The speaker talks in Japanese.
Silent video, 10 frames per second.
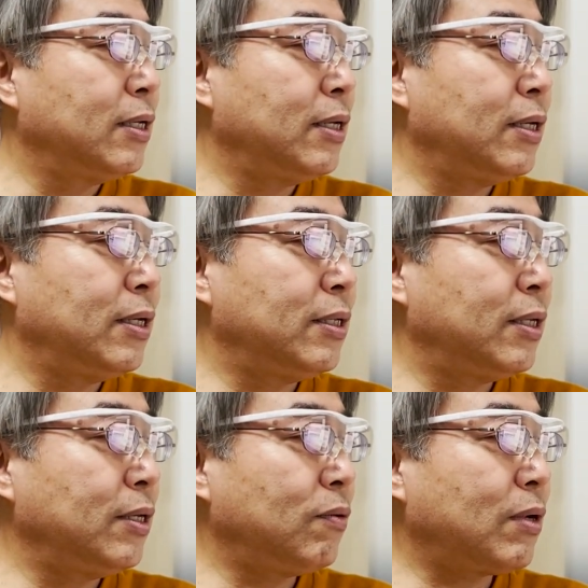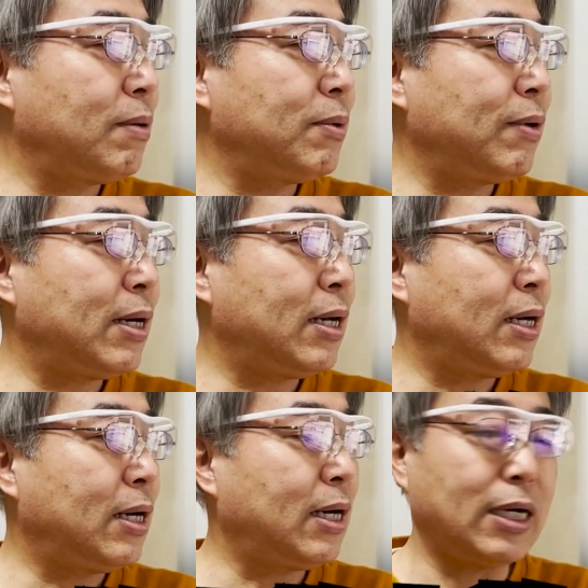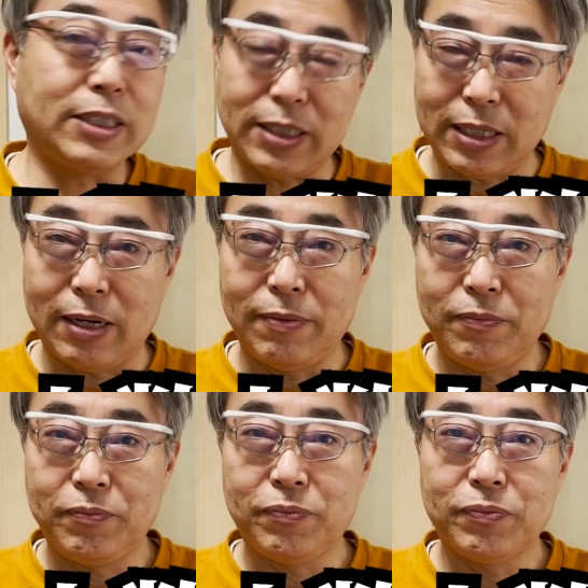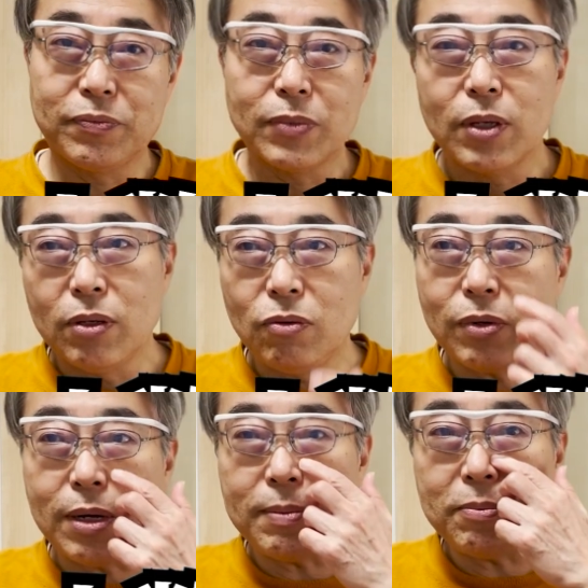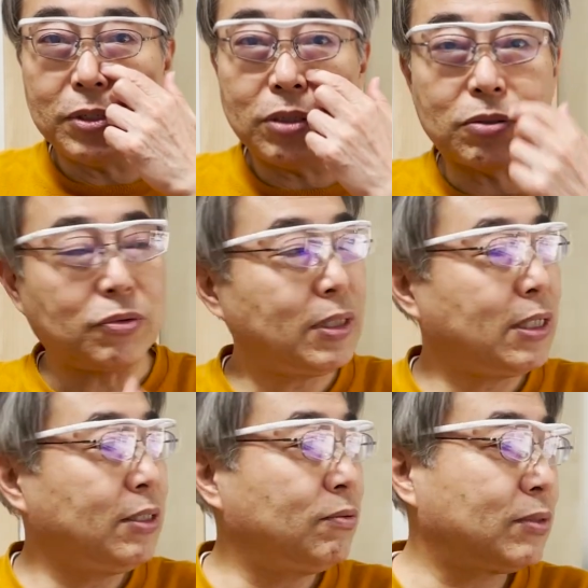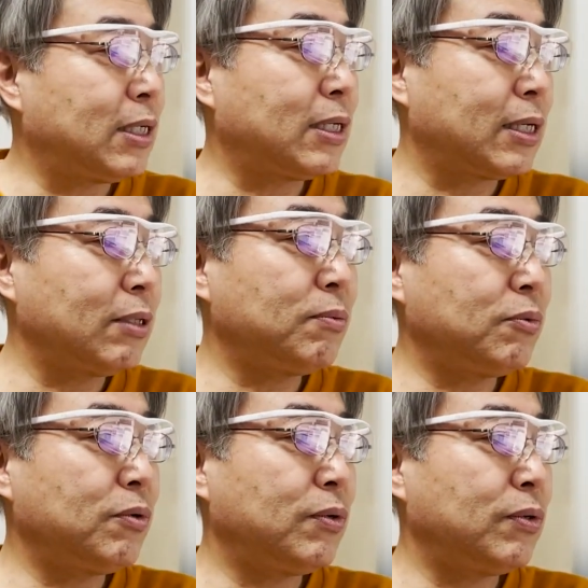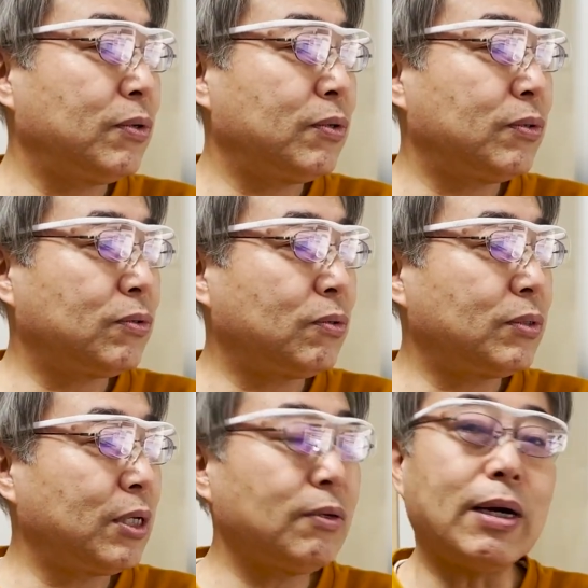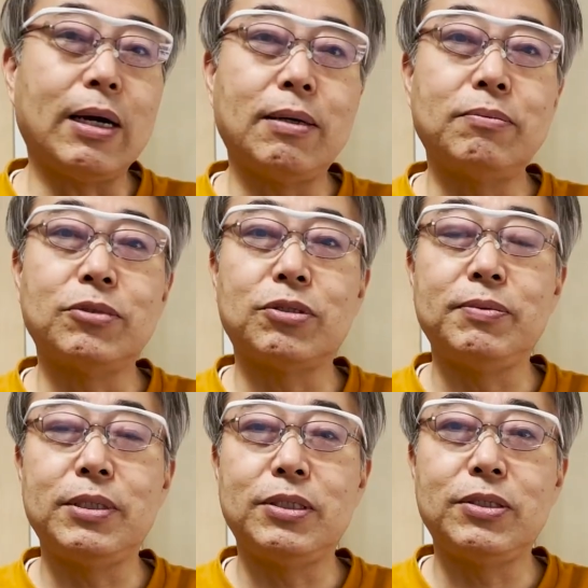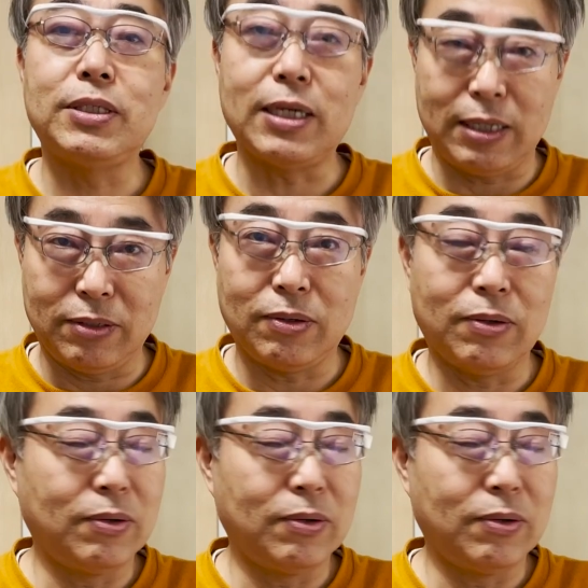えー、で、横浜は8安打。横浜もヒットそれなりに打ったけども、得点には結びついてないと。